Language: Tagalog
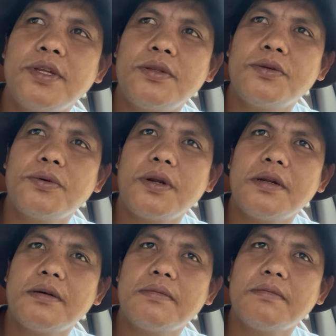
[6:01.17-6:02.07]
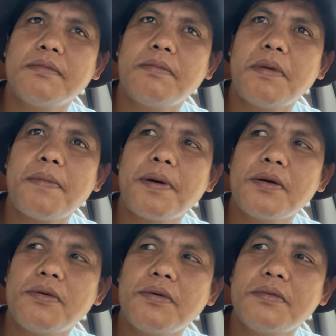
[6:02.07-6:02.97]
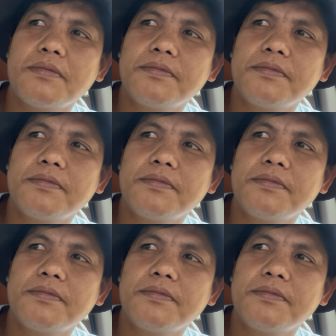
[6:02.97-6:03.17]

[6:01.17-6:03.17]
hitsura ng papa ko.